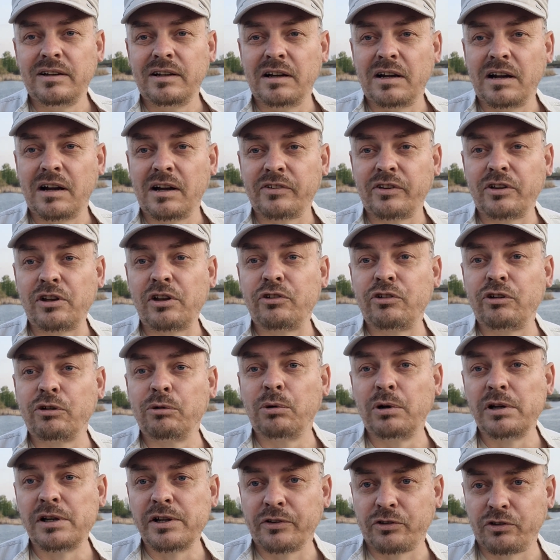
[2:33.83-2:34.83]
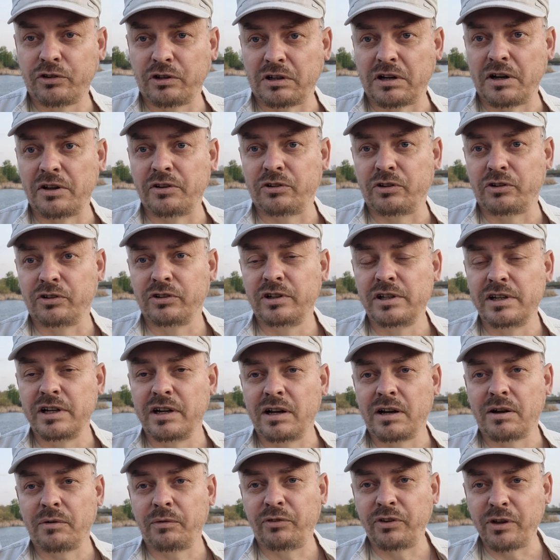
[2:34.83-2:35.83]
А для чего лес раньше жгли?
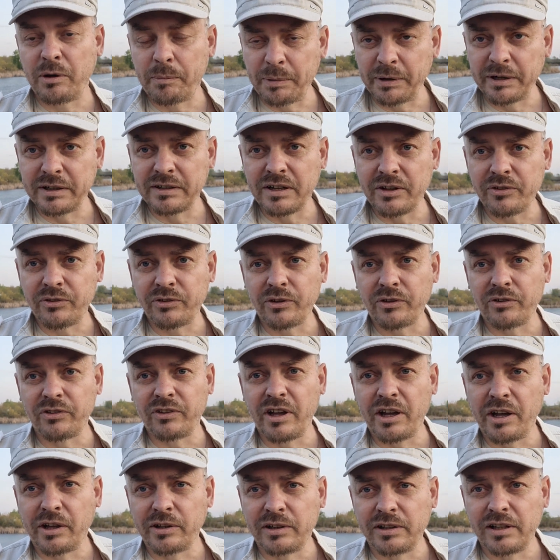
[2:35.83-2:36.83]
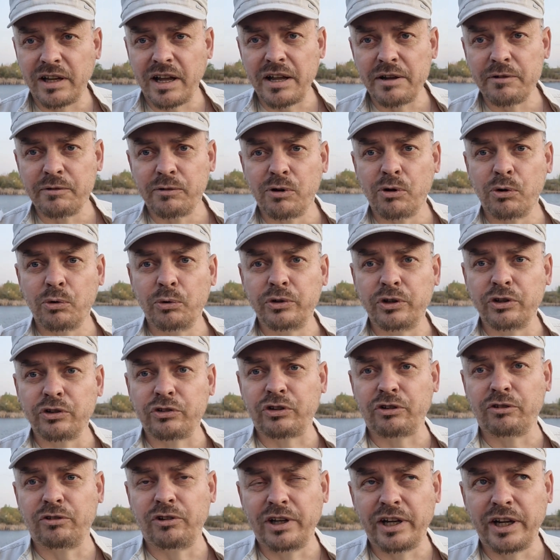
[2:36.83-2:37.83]
А все прекрасно знают, для его
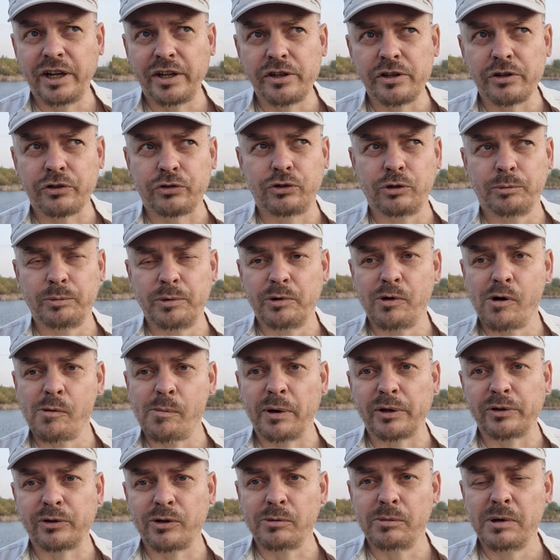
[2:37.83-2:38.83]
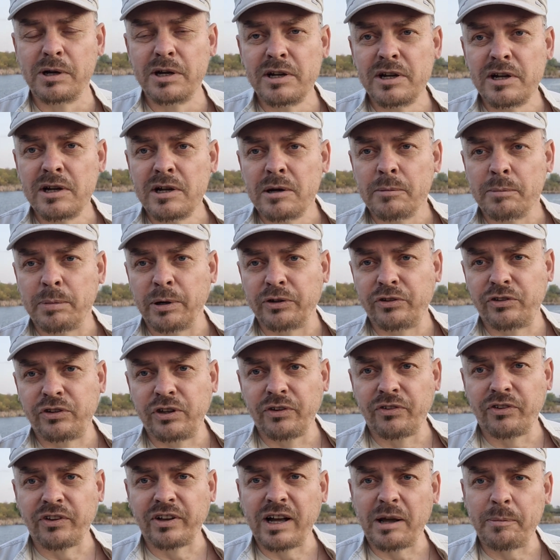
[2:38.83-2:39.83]
удешевления, чтобы его потом почти
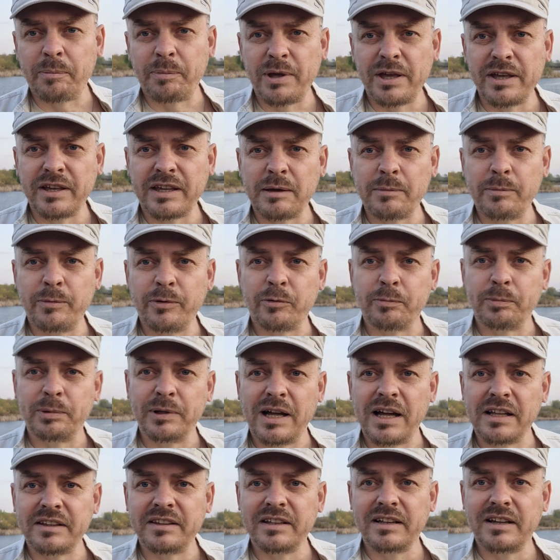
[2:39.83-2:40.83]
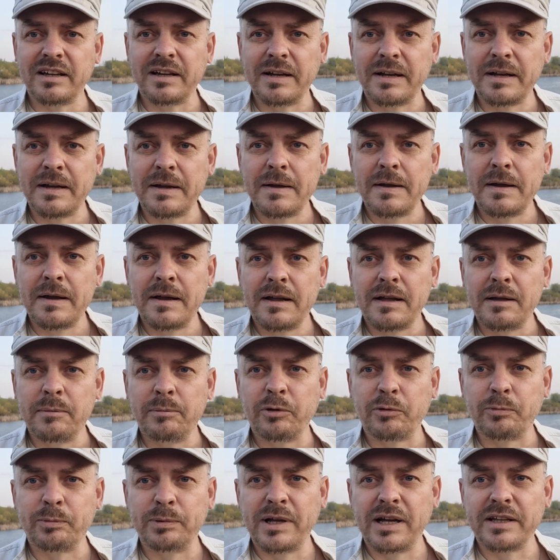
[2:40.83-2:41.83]
за копейки бесплатно,
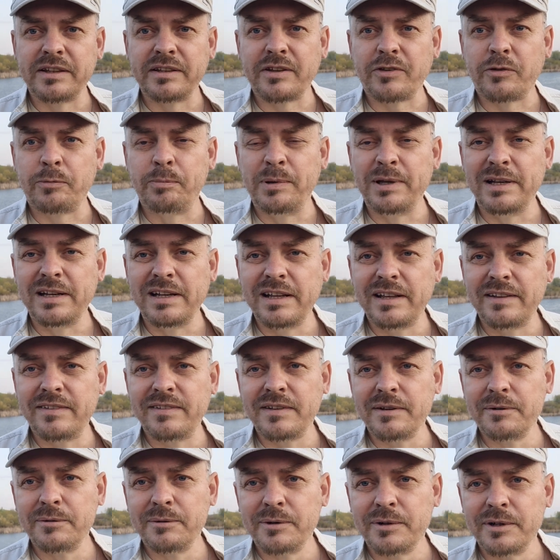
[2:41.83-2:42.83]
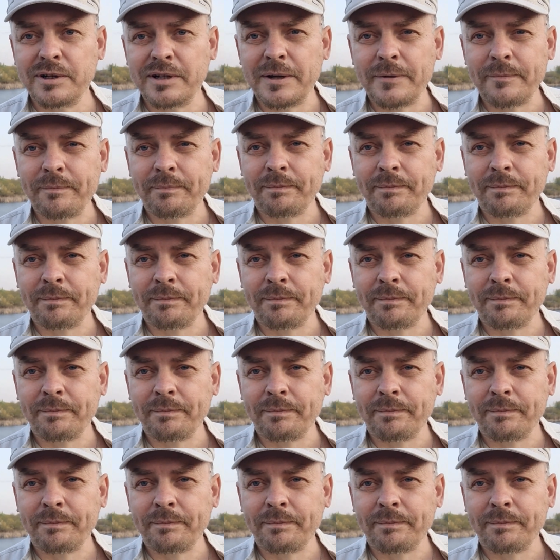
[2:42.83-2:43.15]
бесплатно спилить его,